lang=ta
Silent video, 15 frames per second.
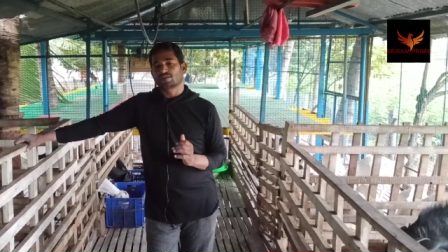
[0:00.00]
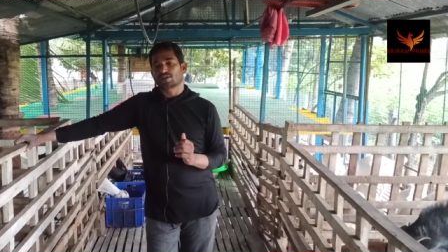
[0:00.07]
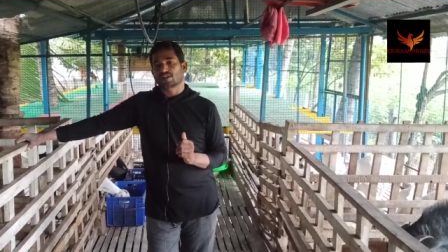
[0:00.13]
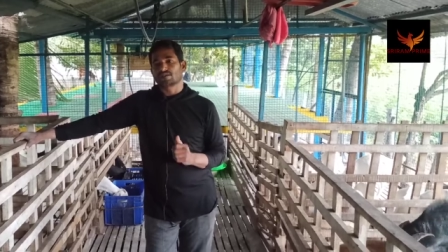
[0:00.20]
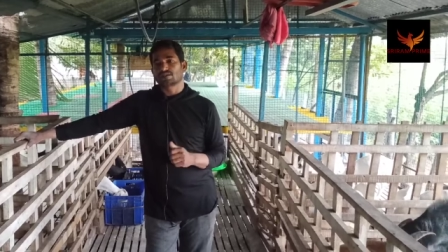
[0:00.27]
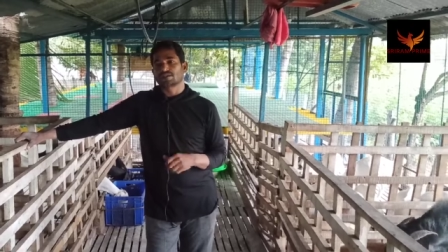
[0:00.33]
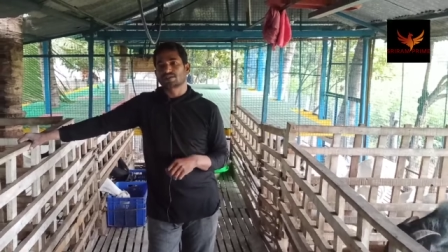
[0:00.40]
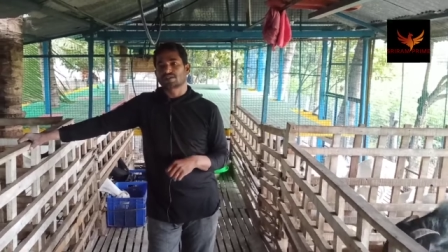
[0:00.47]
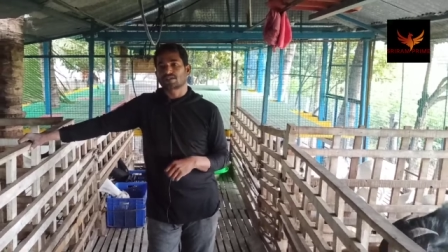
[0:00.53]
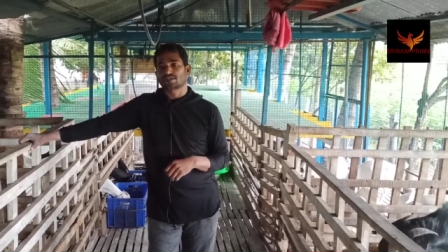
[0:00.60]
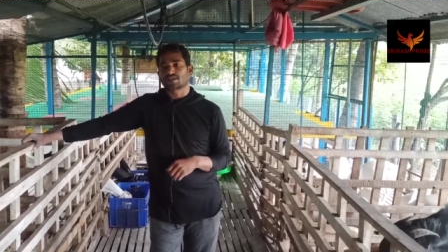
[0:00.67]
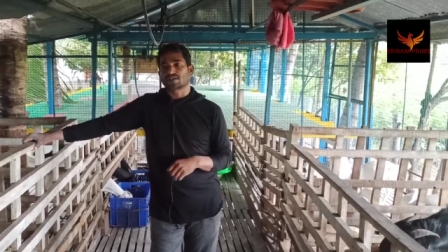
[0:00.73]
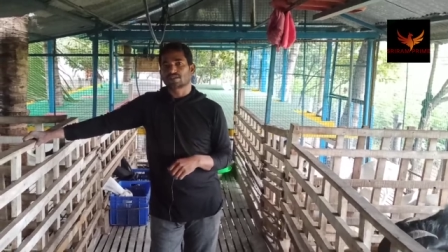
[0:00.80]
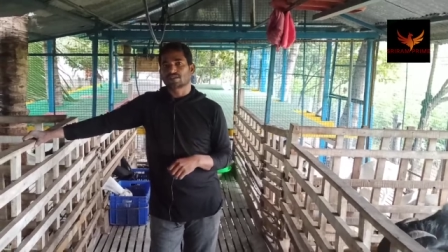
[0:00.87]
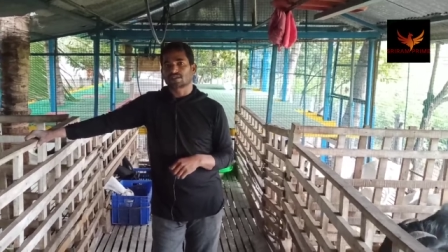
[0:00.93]
இந்த கொட்டில் முறையை வந்து
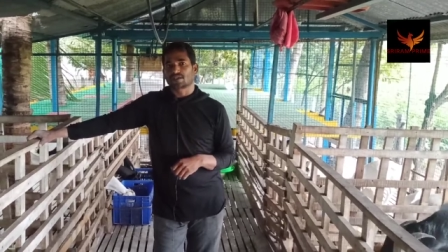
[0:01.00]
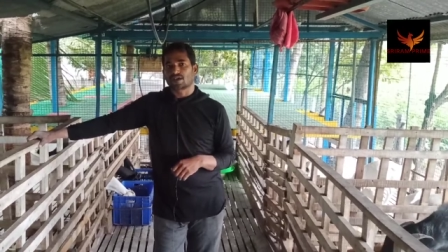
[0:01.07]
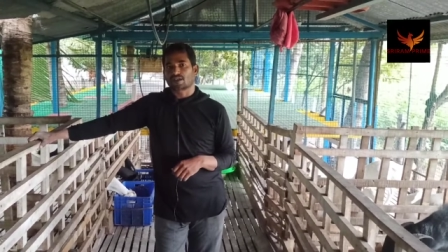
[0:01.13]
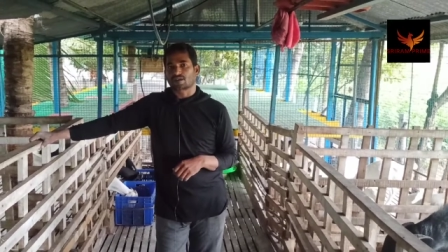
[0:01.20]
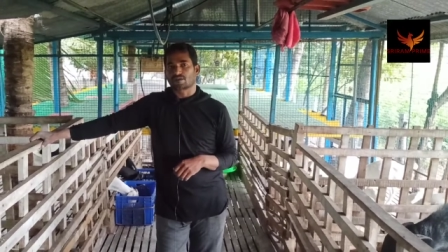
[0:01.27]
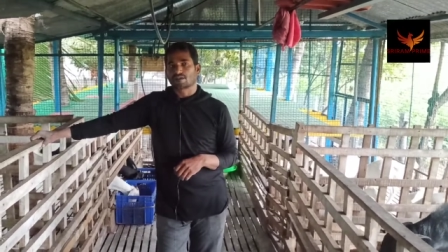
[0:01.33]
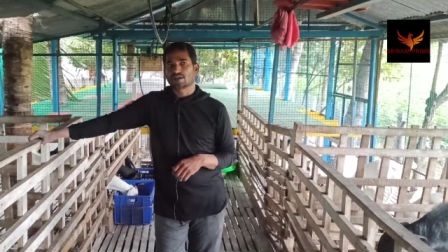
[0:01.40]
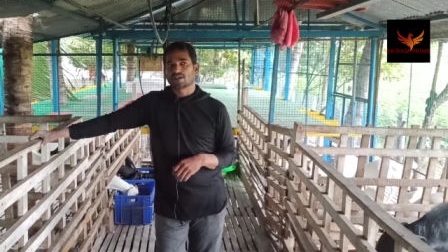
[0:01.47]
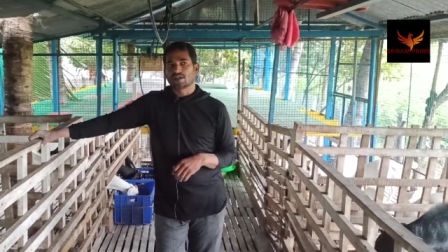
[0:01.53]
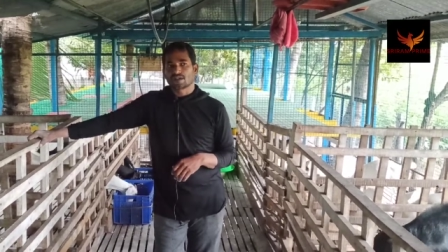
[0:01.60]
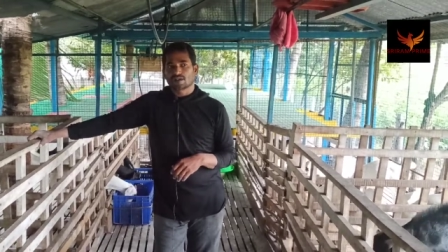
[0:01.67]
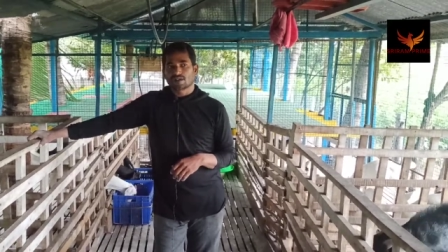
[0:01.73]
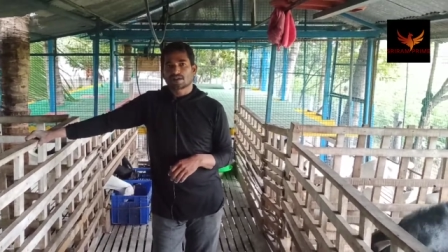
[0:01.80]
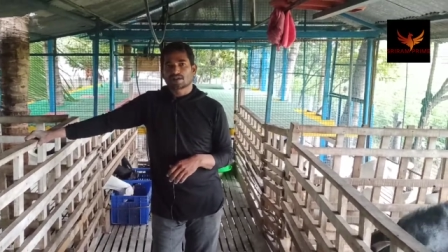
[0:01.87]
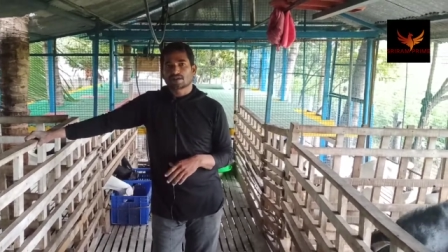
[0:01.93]
தேர்ந்தெடுத்ததுக்கு காரணம்
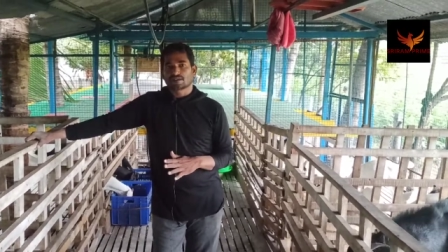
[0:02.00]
